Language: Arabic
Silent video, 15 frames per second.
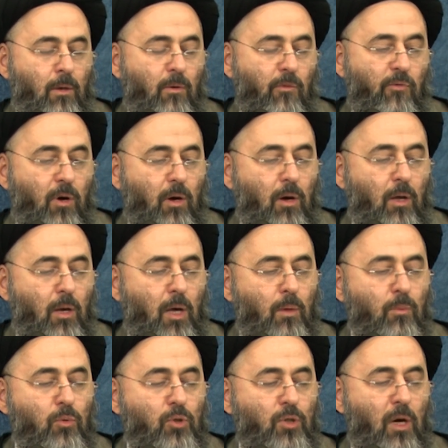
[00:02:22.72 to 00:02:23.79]
فقال
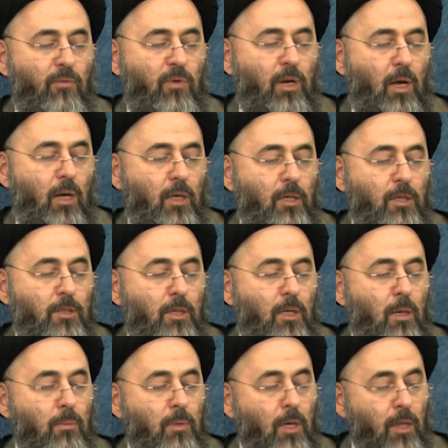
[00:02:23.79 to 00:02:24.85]
أبو جعفر عليه
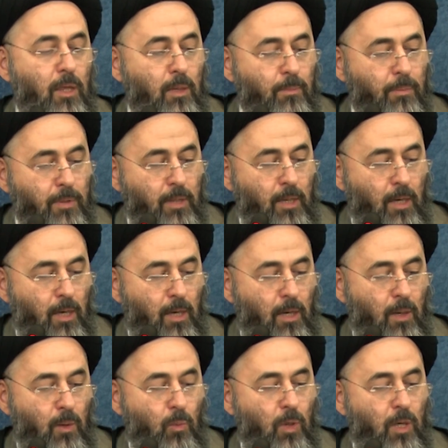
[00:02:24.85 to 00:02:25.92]
السلام كذبت
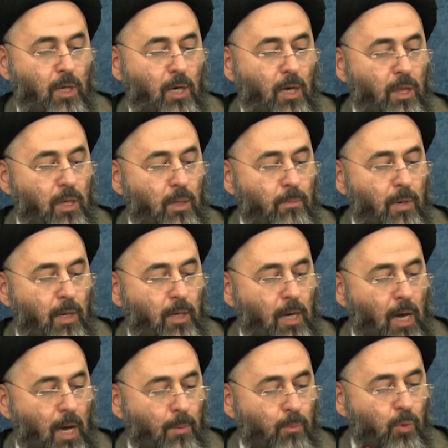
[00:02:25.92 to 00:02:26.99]
وكذب
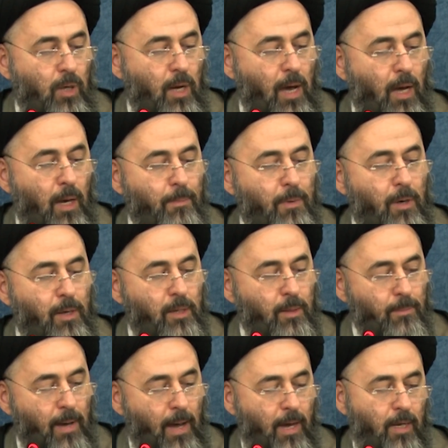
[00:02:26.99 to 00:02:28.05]
كعب الأحبار
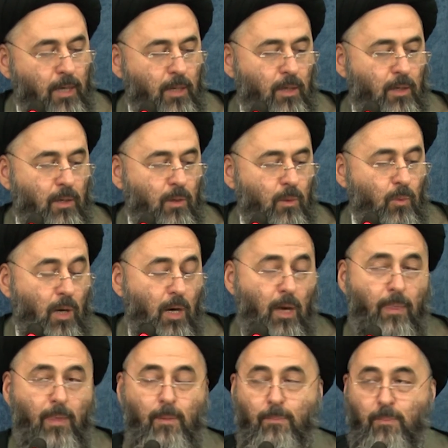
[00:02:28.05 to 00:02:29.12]
معك
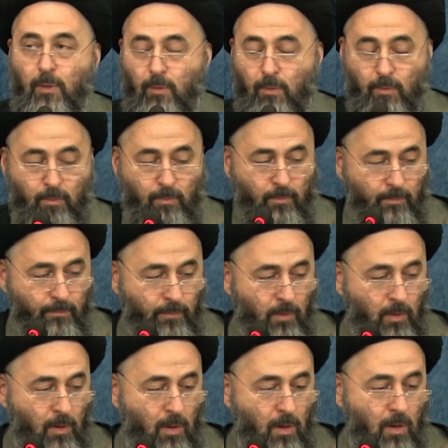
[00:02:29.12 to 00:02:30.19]
وغضب
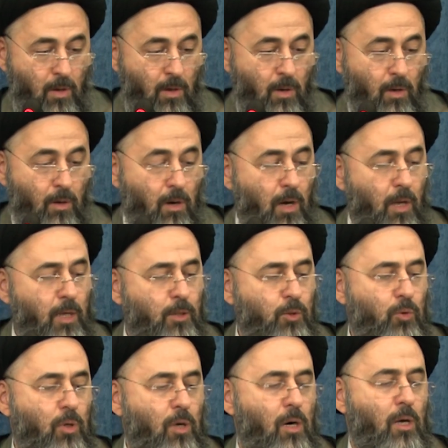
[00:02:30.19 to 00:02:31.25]
قال
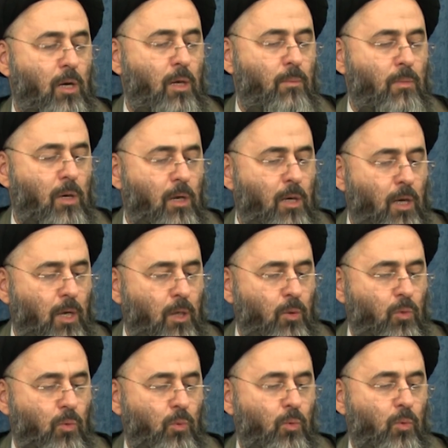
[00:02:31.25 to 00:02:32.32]
زرارة ما
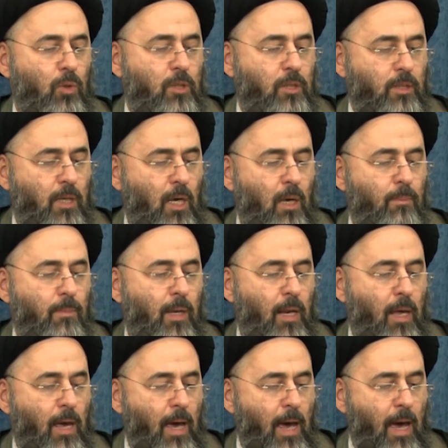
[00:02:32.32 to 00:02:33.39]
رأيته استقبل
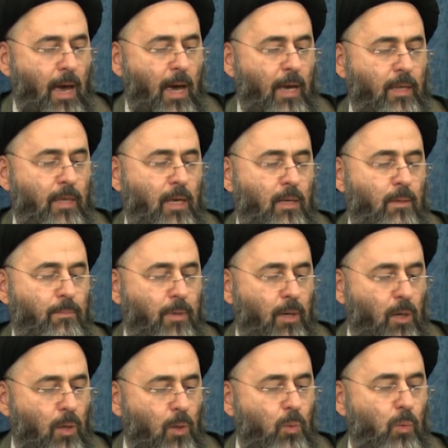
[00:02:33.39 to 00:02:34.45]
أحدا
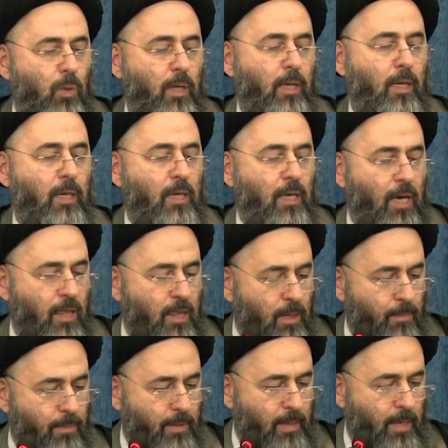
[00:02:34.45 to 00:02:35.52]
بقول
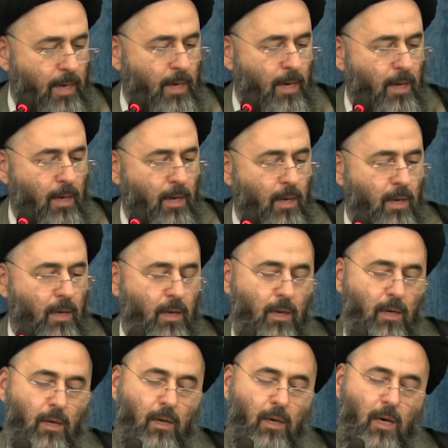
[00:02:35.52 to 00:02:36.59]
كذبت
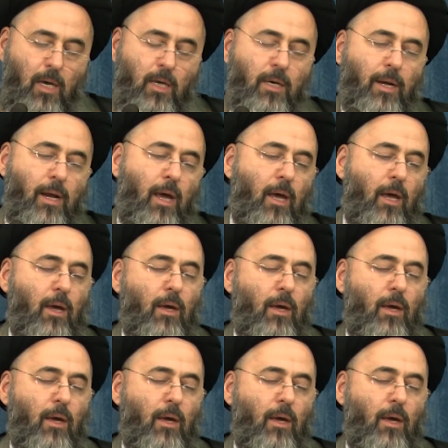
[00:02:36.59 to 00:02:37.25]
غيره